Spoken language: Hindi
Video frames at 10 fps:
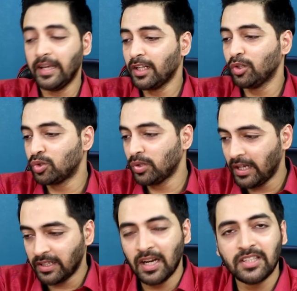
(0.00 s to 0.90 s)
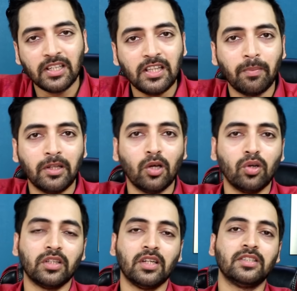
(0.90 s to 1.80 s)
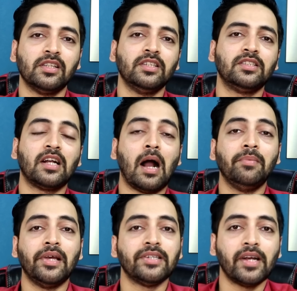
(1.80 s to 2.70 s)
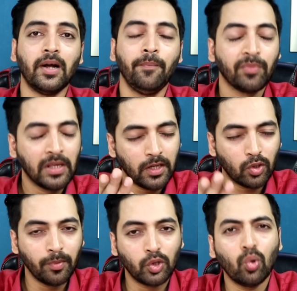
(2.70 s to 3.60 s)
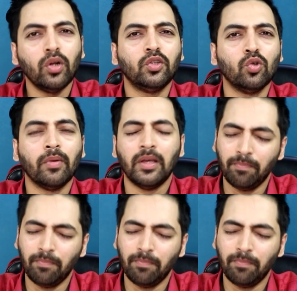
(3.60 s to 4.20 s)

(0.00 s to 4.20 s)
देखते दोस्तों ये कितना जल्दी बनता है और कितना जल्दी इससे काम लिया जाएगा ये तो हमें थोड़े दिनों में